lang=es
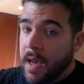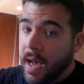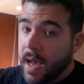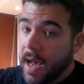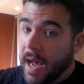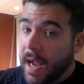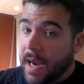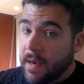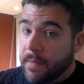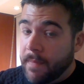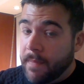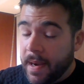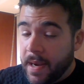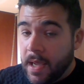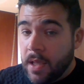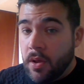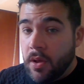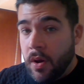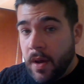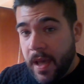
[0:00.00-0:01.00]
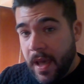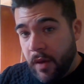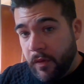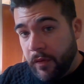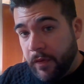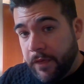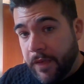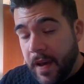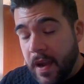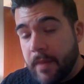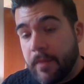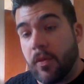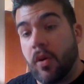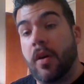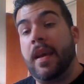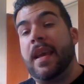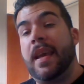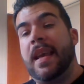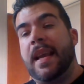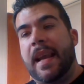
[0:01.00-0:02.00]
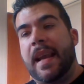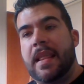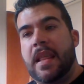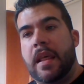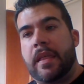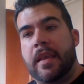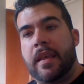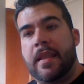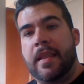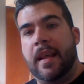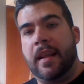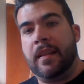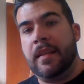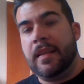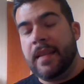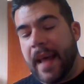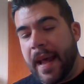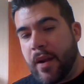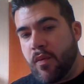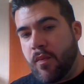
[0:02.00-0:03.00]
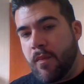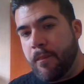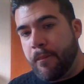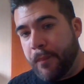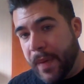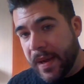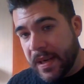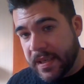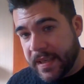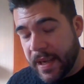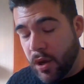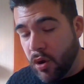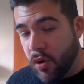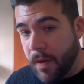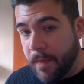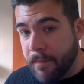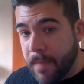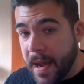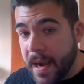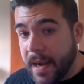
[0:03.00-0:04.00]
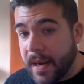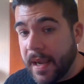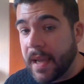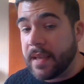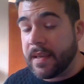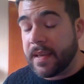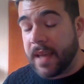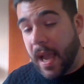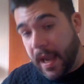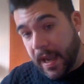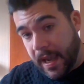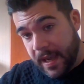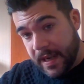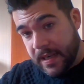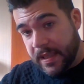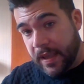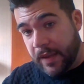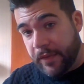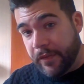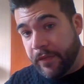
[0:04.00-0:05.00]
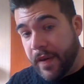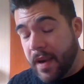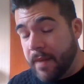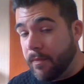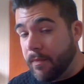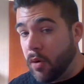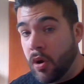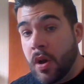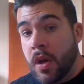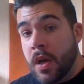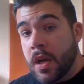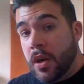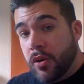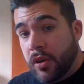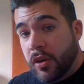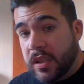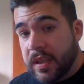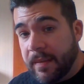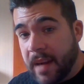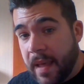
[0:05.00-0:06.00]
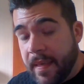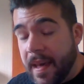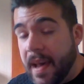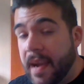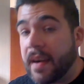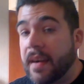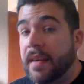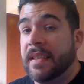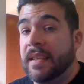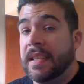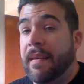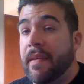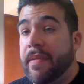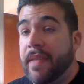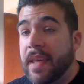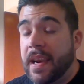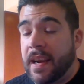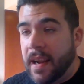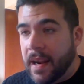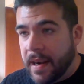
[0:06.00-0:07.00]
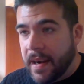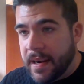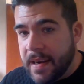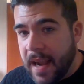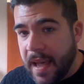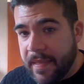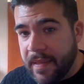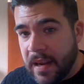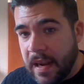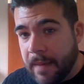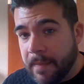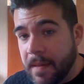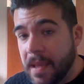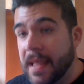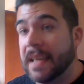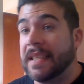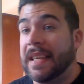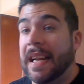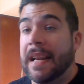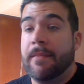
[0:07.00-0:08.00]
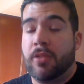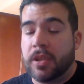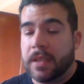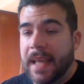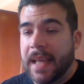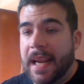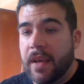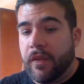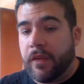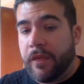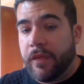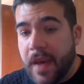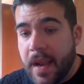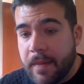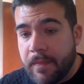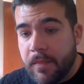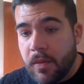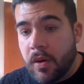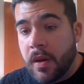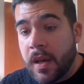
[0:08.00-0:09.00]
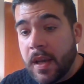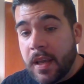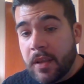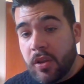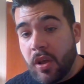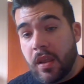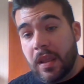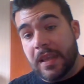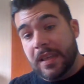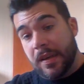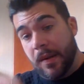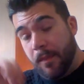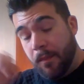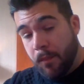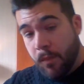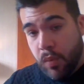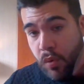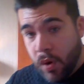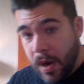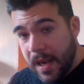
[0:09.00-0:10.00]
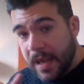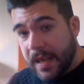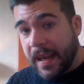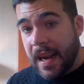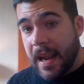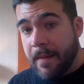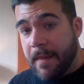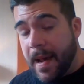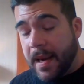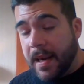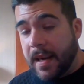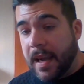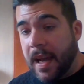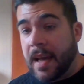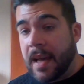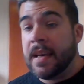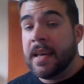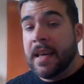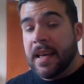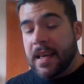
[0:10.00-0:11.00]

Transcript: al marido enfermo y que deciden dar un paseo en barca ya que este enfermo no sabe nadar ni sabe hacer nada en la vida salvo estar enfermo, entonces vuelca la barca